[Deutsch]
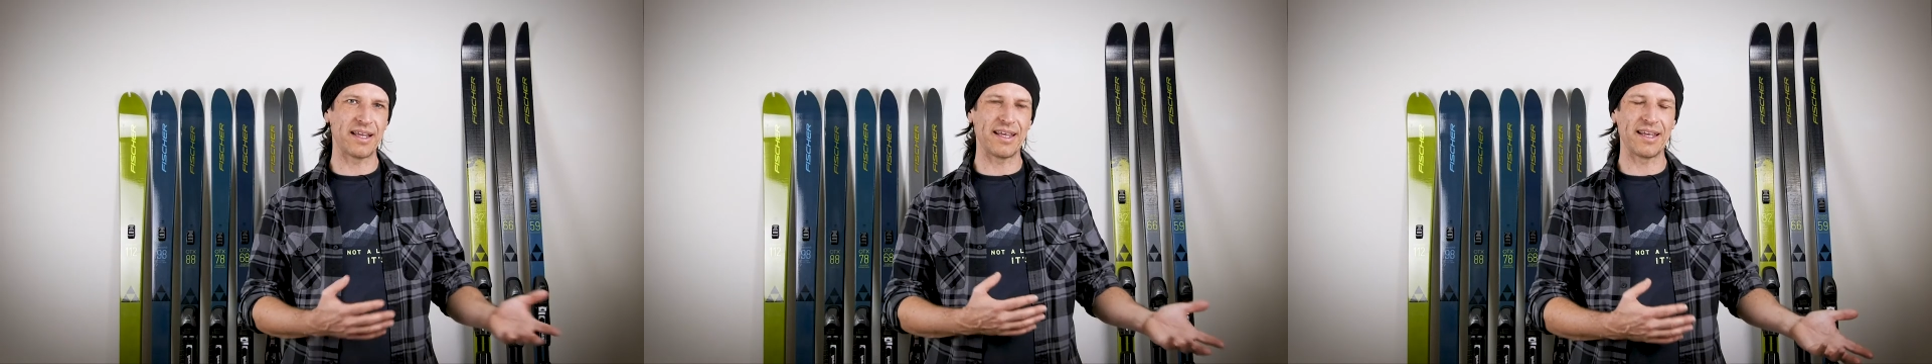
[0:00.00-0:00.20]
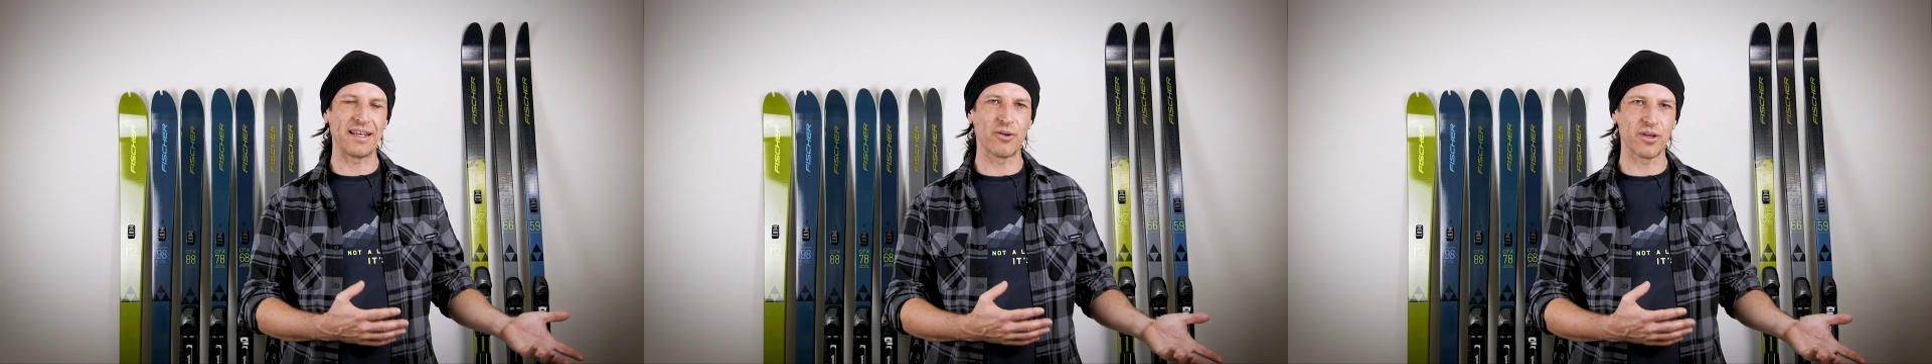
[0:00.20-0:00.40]

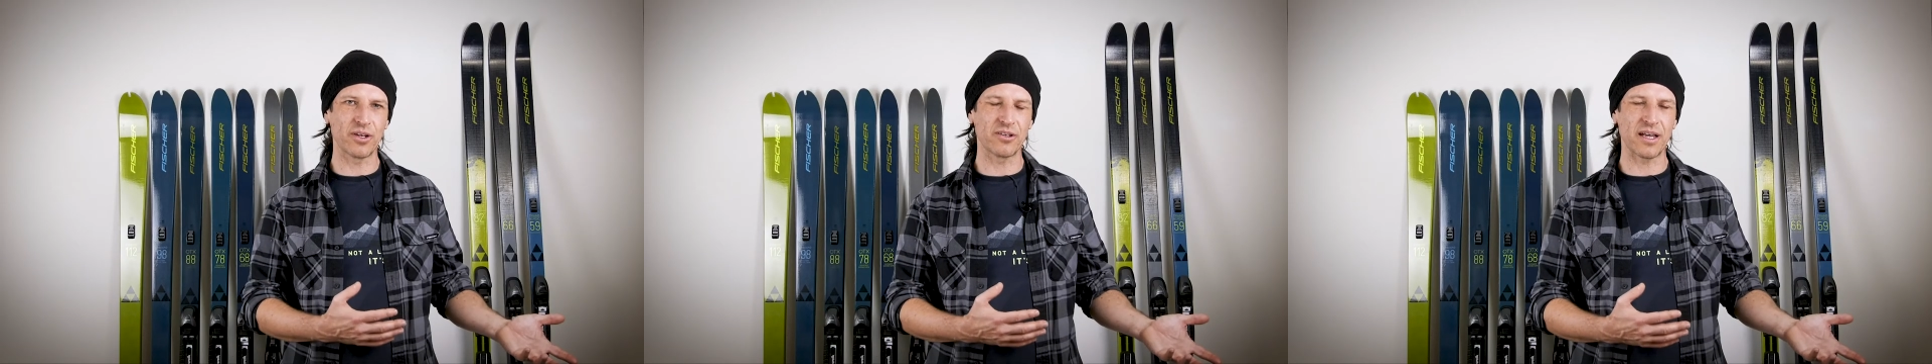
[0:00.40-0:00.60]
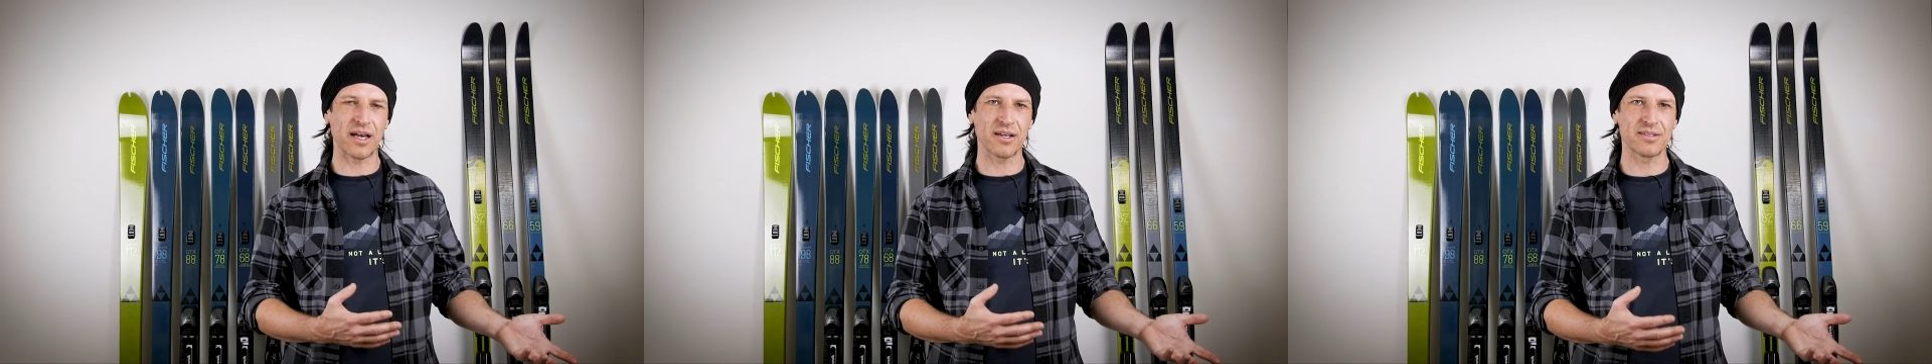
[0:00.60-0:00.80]

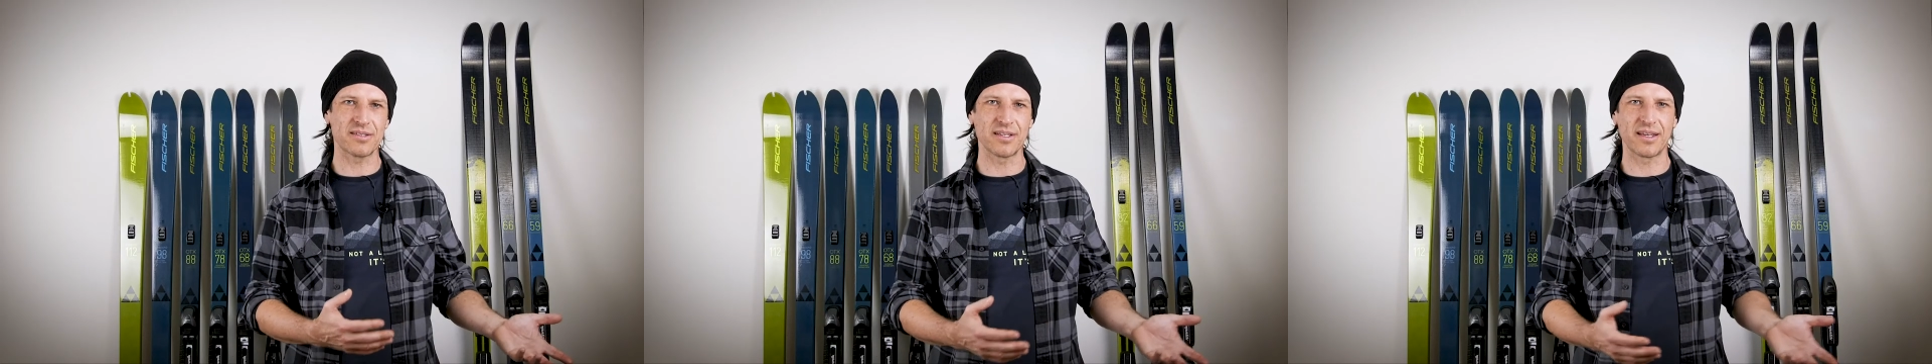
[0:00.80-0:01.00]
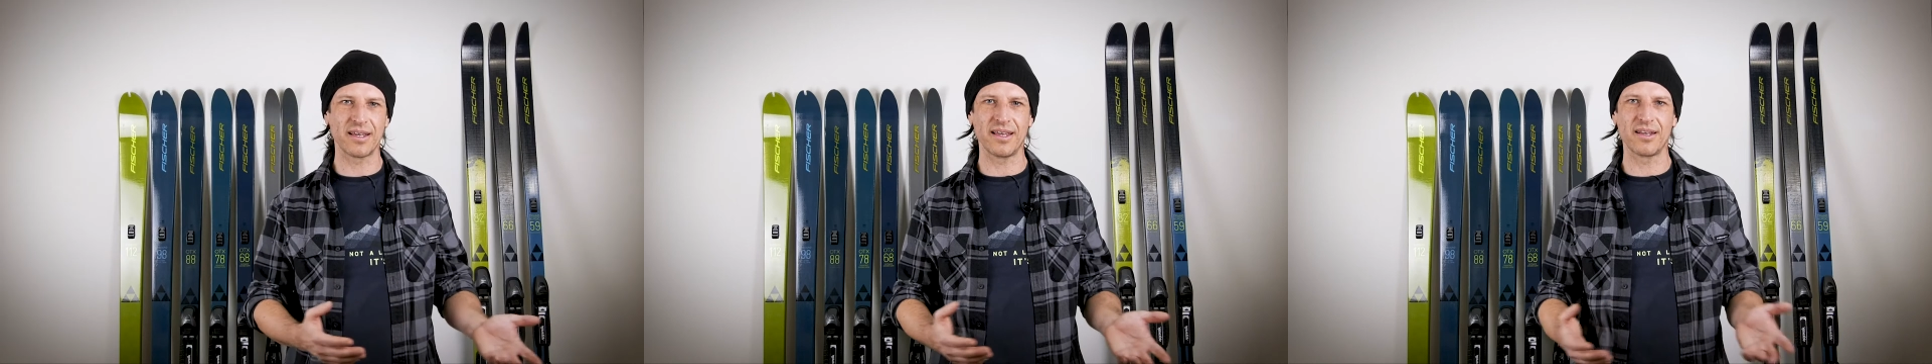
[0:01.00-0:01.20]

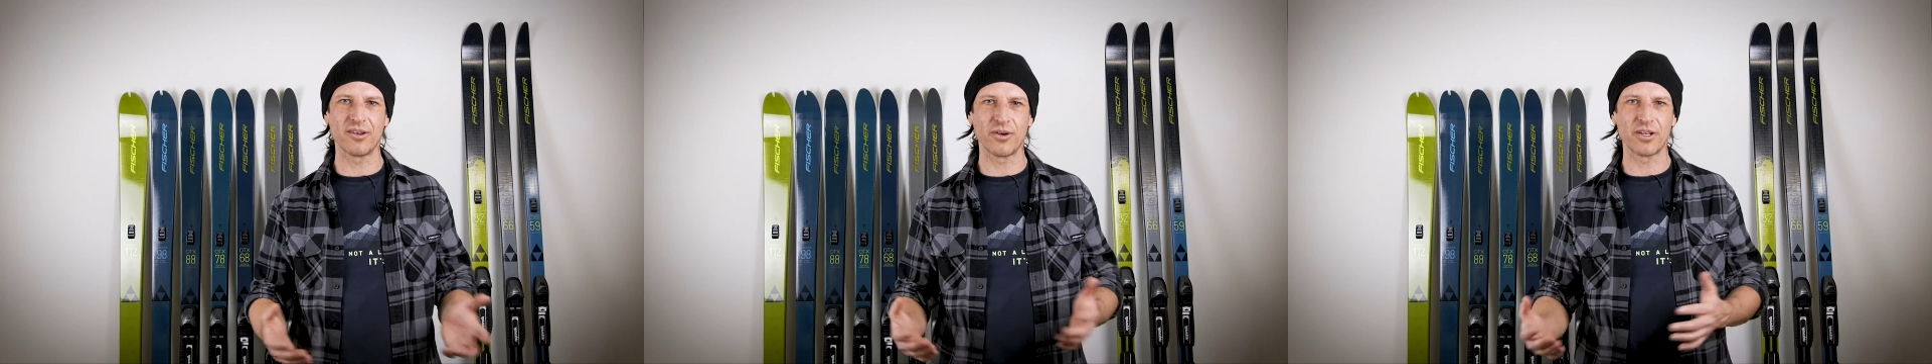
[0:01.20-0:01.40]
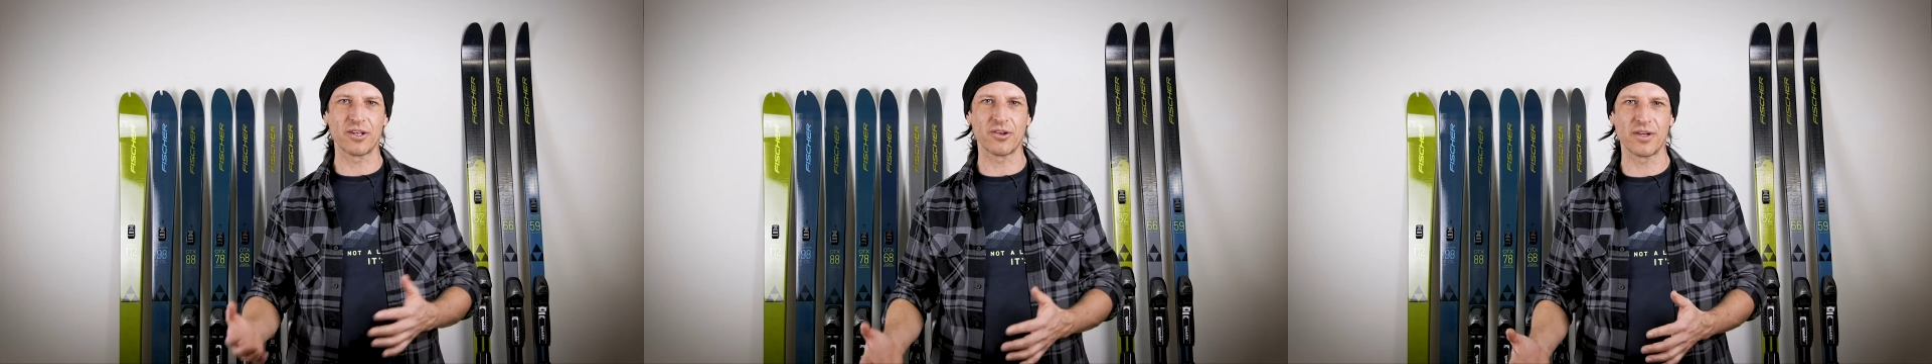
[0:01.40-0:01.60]
E89,
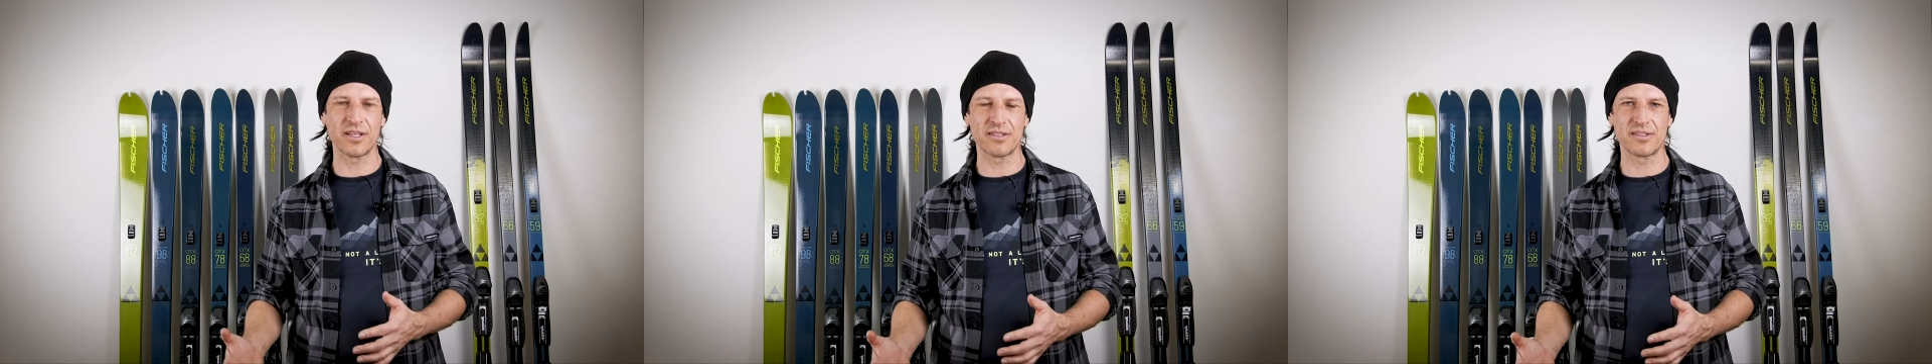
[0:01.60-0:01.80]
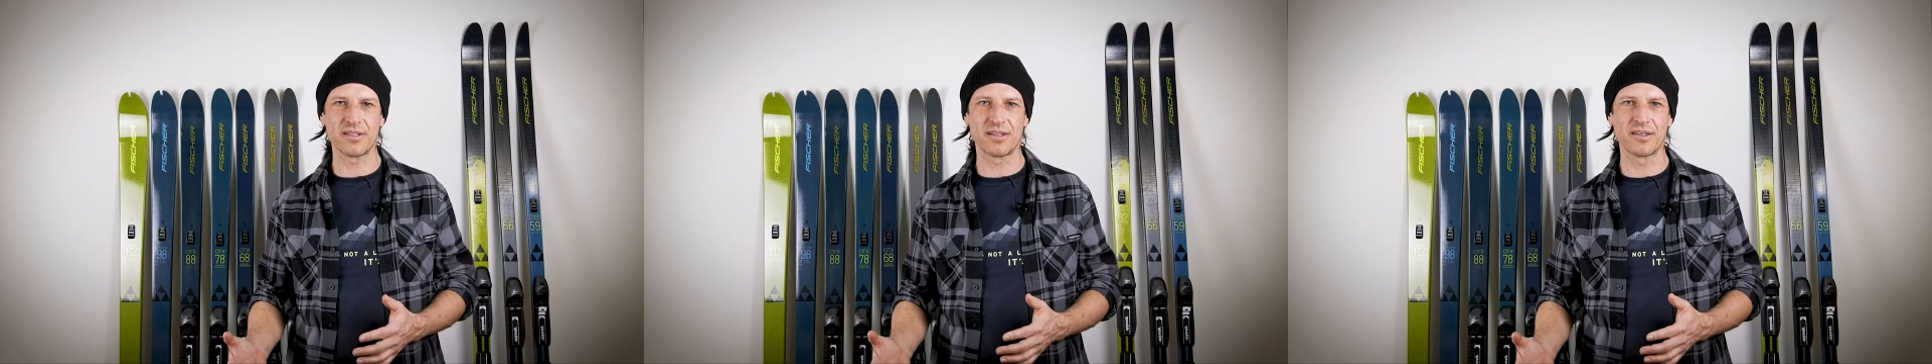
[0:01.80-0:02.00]

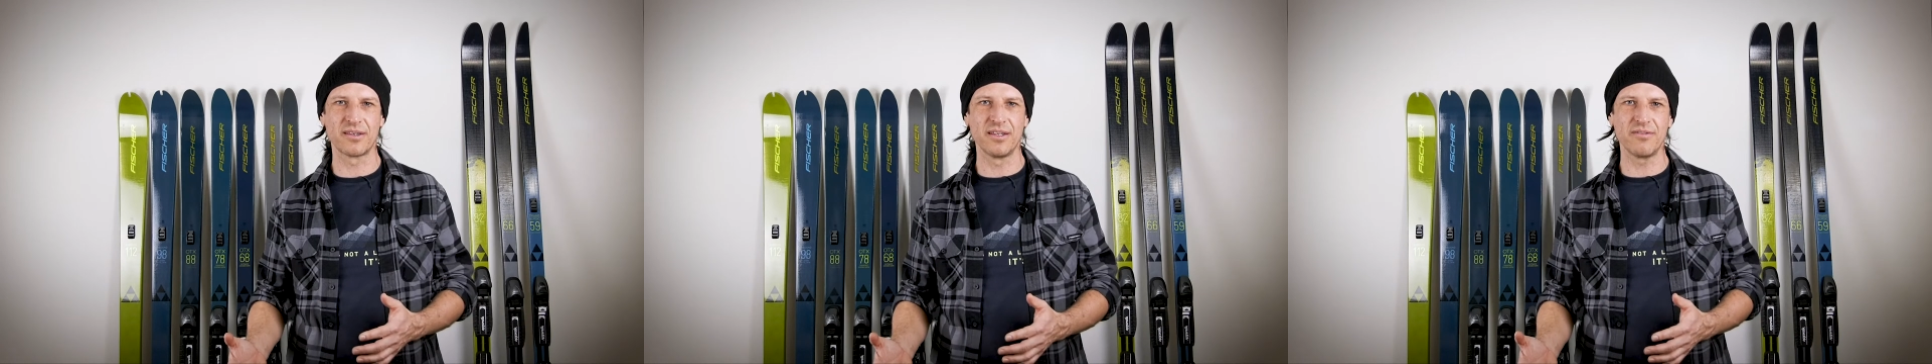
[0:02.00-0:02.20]
E99.